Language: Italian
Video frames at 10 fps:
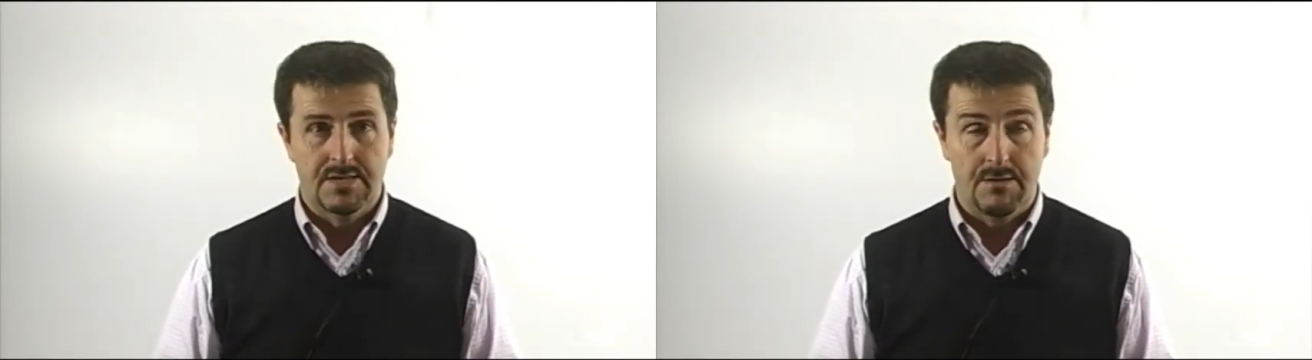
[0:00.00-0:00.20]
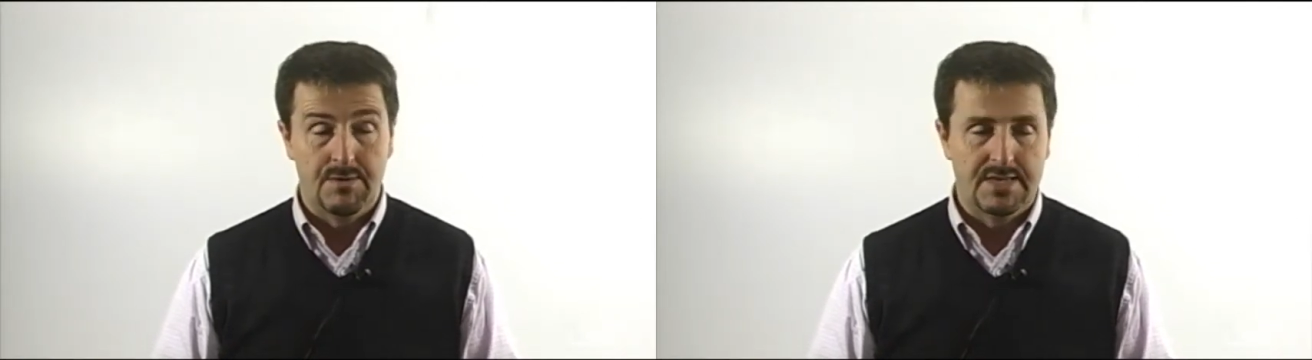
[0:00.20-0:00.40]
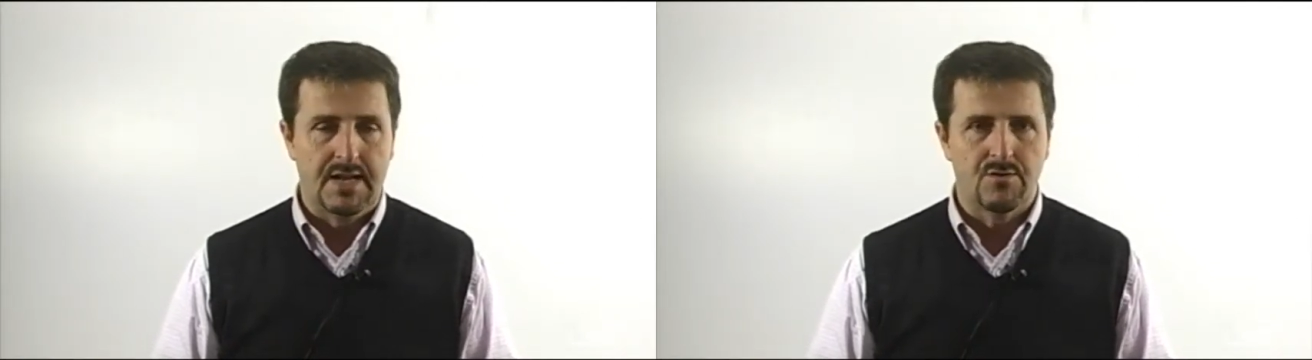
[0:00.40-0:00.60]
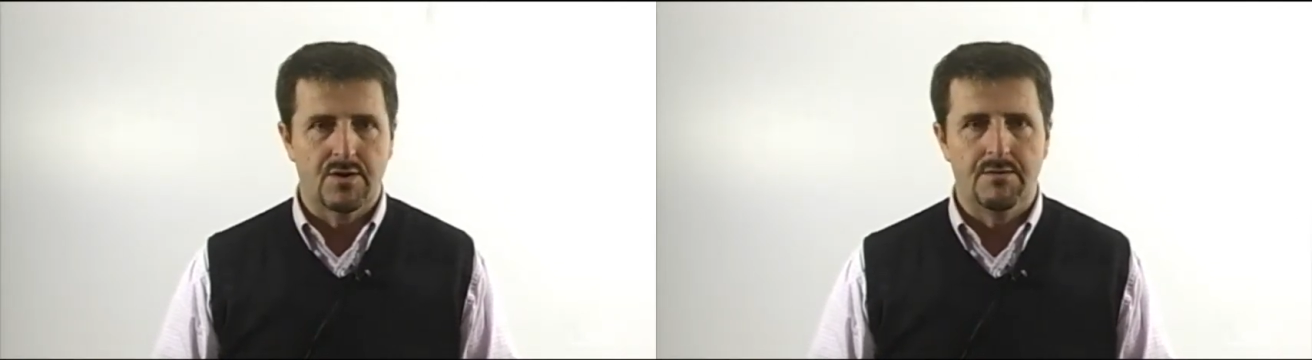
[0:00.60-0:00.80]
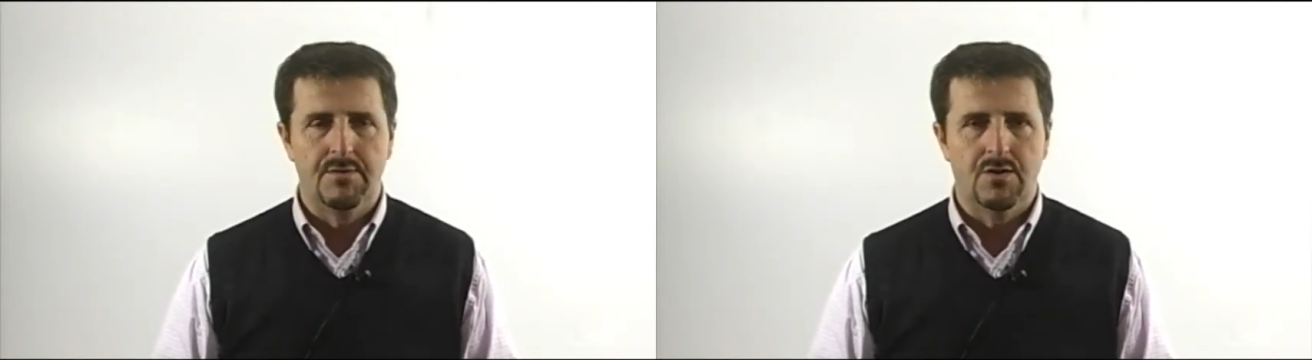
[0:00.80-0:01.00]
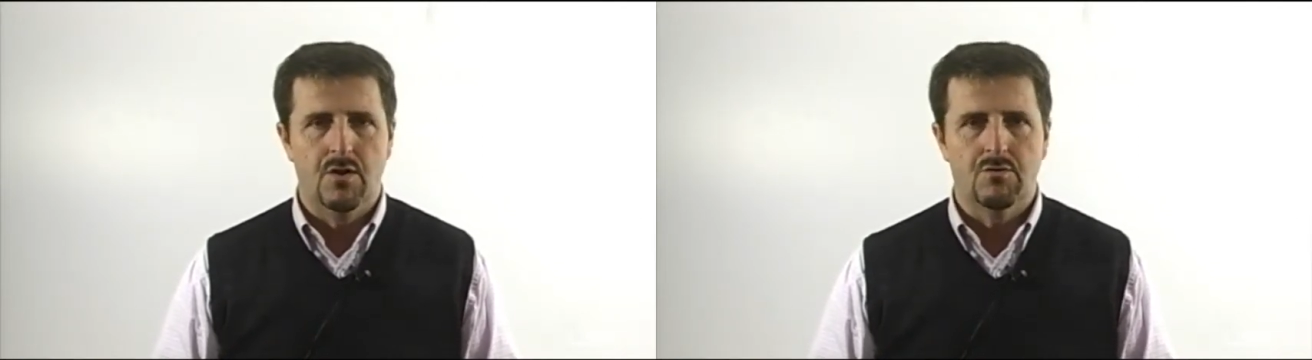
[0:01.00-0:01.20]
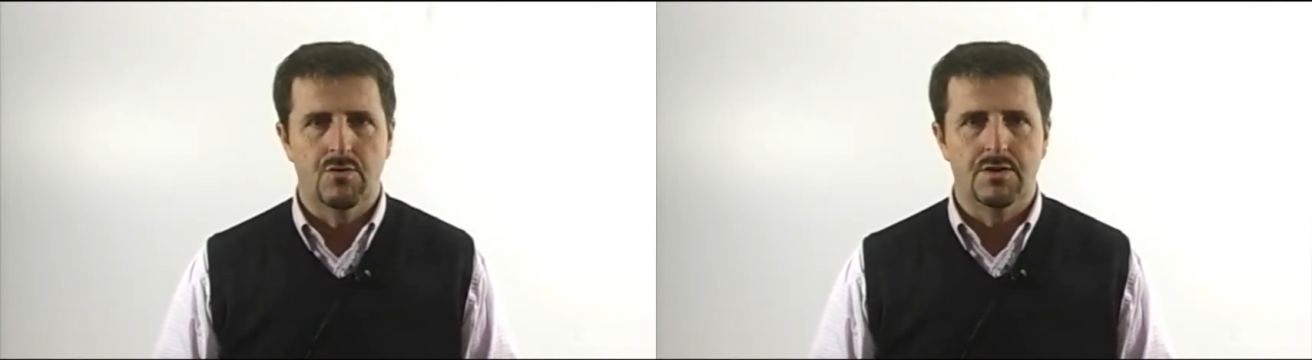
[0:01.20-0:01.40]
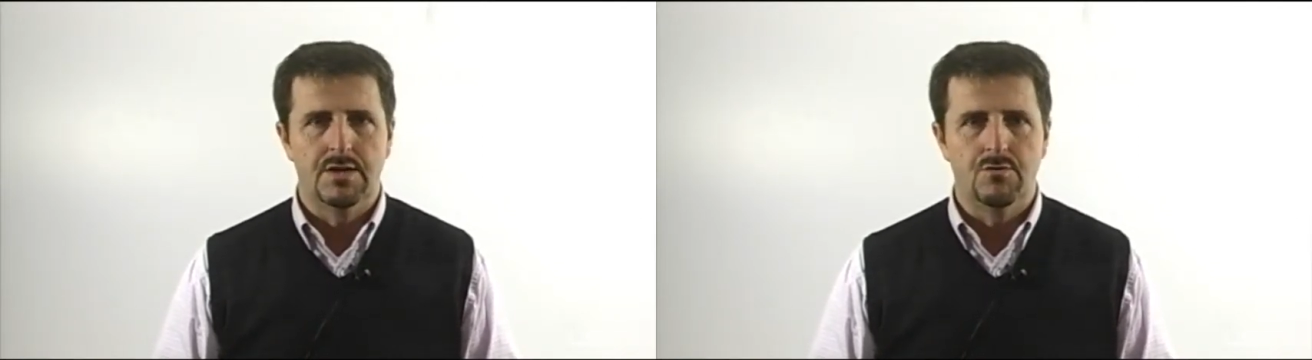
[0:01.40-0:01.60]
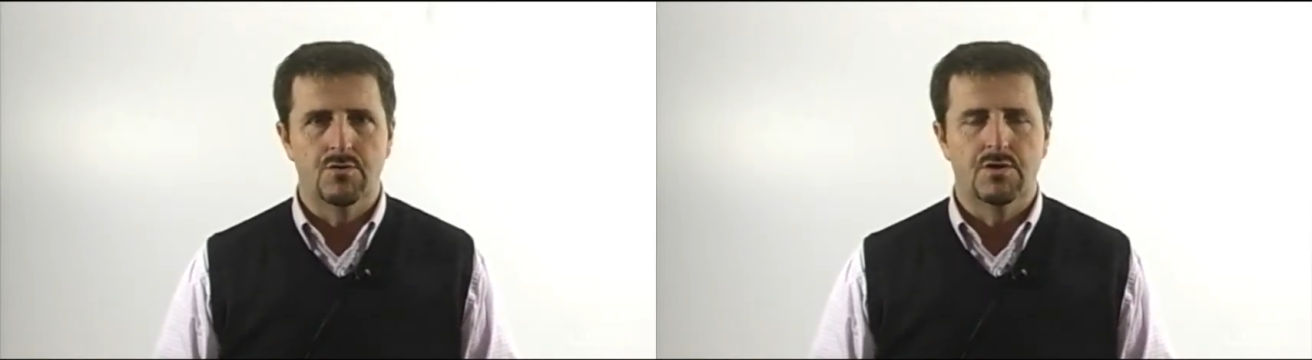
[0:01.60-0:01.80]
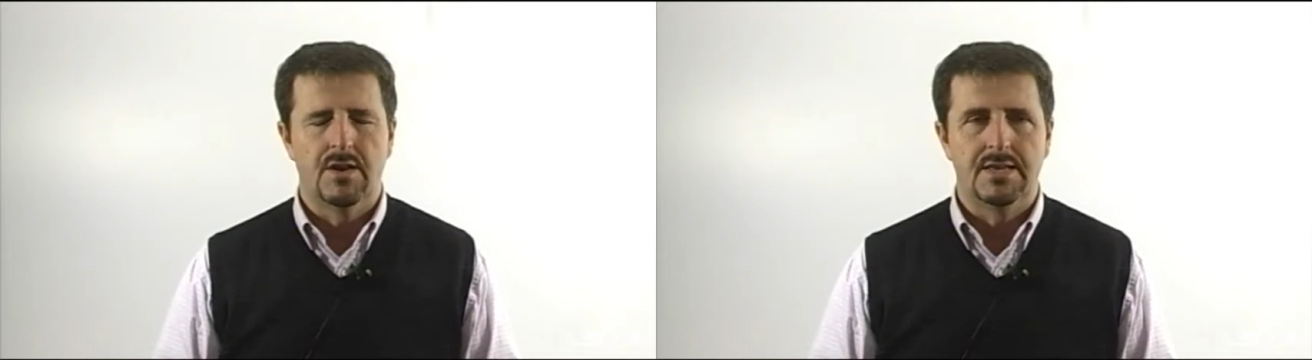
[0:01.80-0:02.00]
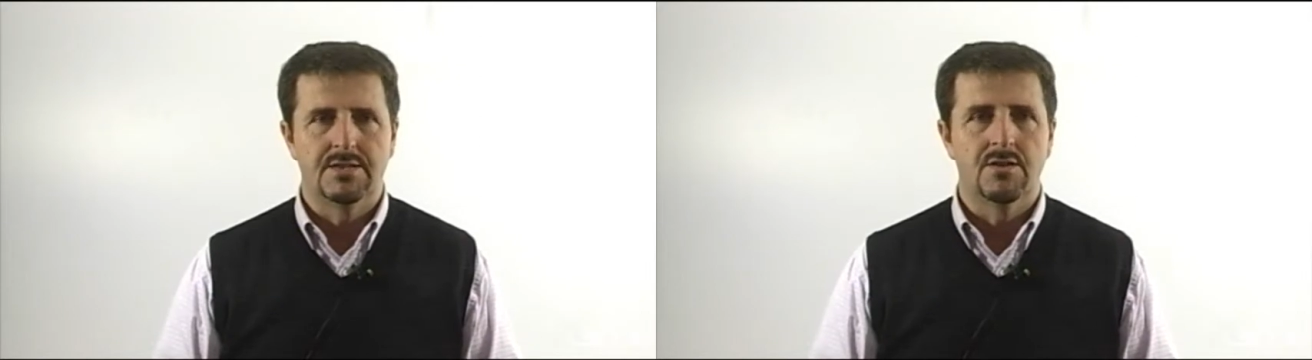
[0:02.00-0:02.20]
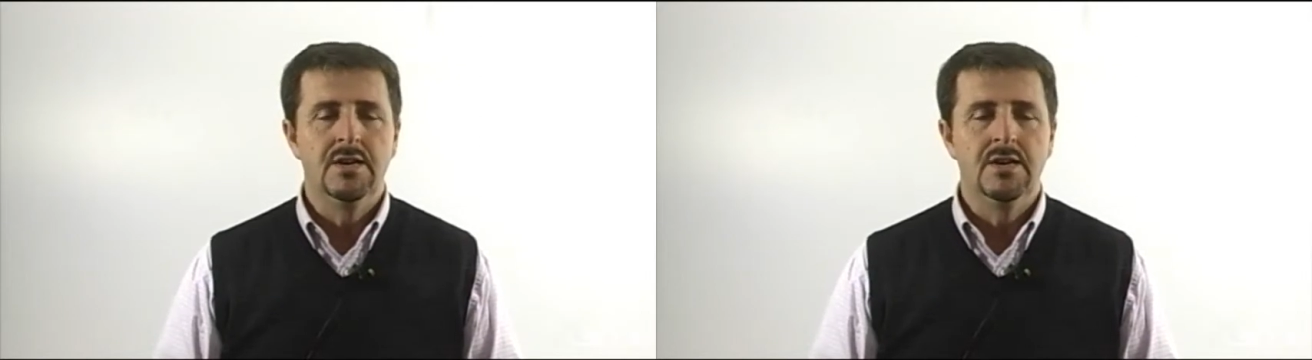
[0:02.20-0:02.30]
sarebbe stato un gran bel gol quello di Nunzio Lazzaro.